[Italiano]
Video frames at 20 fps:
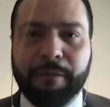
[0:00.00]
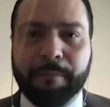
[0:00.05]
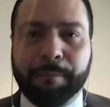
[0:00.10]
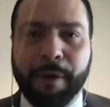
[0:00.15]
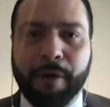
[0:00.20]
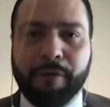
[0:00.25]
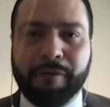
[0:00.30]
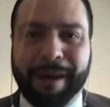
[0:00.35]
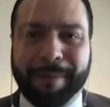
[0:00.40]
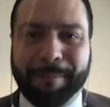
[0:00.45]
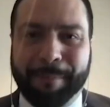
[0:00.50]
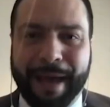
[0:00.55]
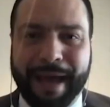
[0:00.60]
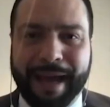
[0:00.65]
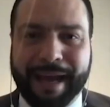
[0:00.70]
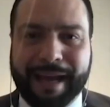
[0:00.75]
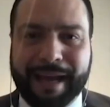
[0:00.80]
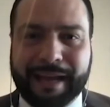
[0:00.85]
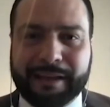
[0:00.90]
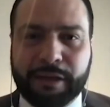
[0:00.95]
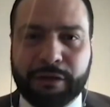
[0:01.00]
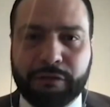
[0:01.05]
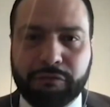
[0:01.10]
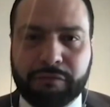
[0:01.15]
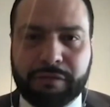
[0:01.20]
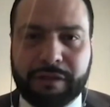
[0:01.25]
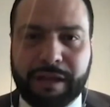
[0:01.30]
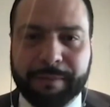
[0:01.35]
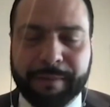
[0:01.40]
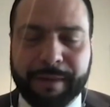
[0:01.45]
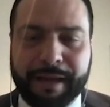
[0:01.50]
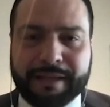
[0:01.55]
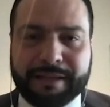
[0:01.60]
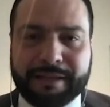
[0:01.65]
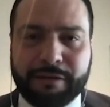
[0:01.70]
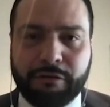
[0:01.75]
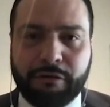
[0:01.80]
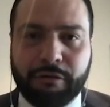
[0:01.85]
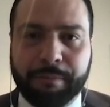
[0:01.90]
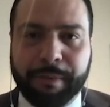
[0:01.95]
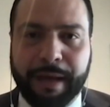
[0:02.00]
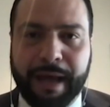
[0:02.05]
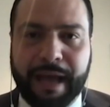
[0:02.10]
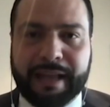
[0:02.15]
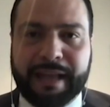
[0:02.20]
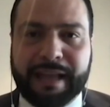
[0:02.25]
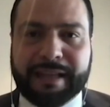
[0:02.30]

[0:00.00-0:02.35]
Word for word: è un po' una pecca di tutti i paesi europei,